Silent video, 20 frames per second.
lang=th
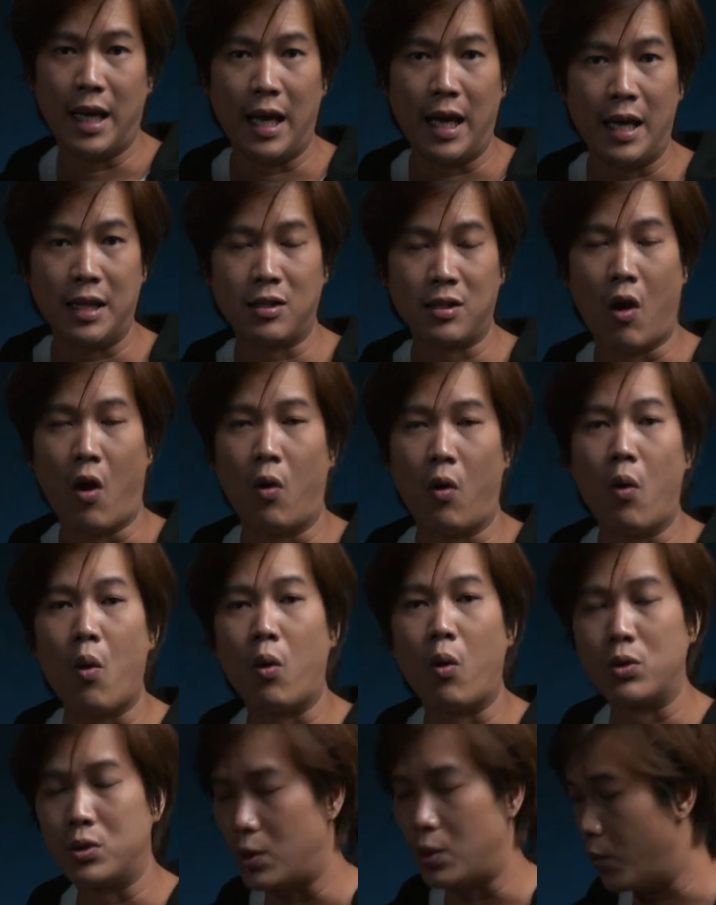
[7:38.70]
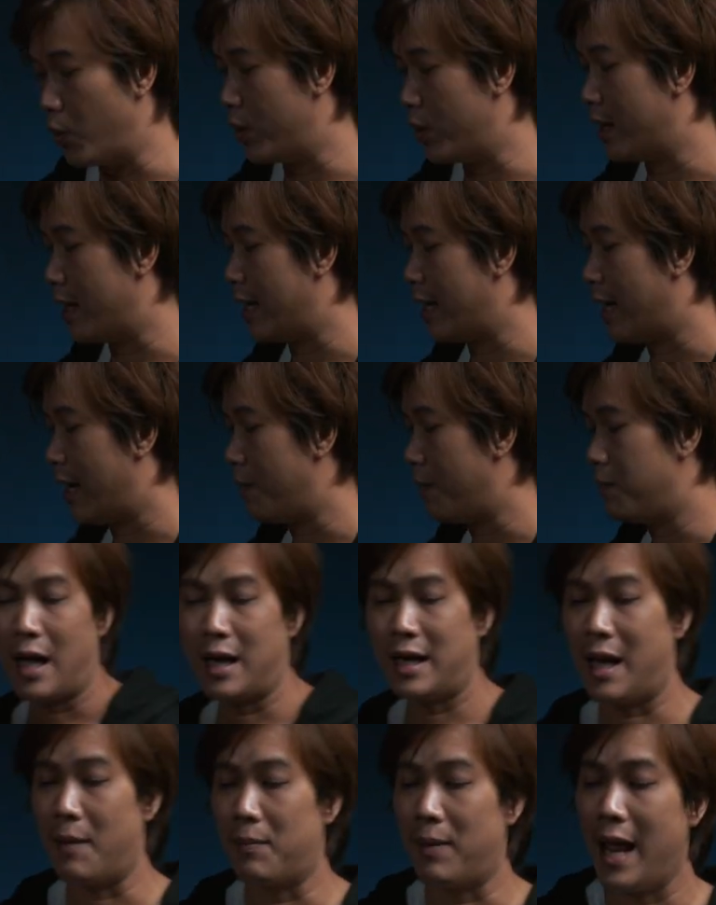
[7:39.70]
เค สองร้อยหกสิบ นะครับ
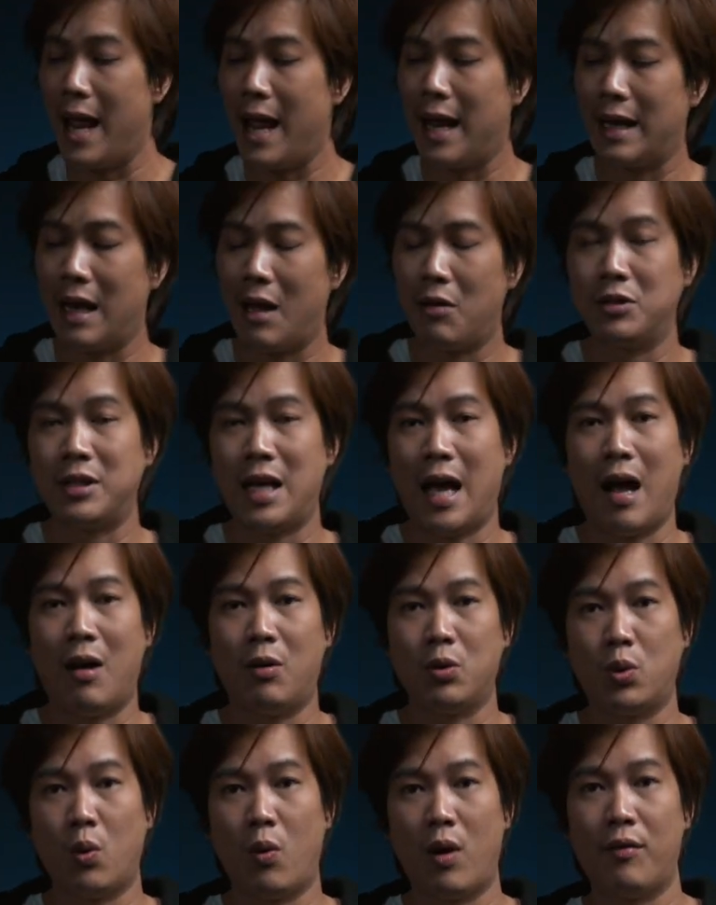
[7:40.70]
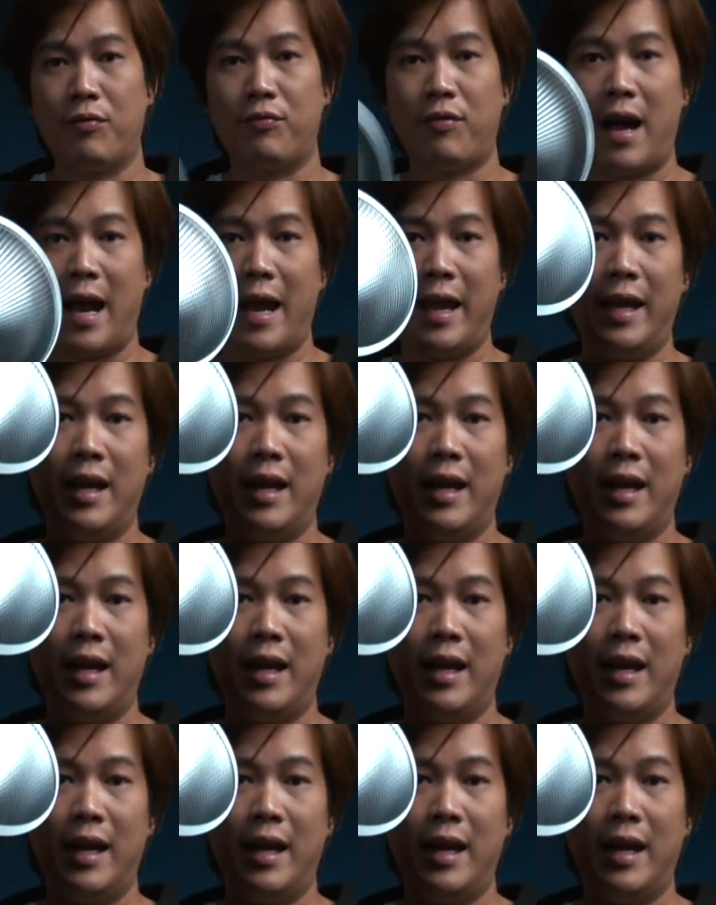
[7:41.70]
อันดับแรกเราจะเอาตัวไฟ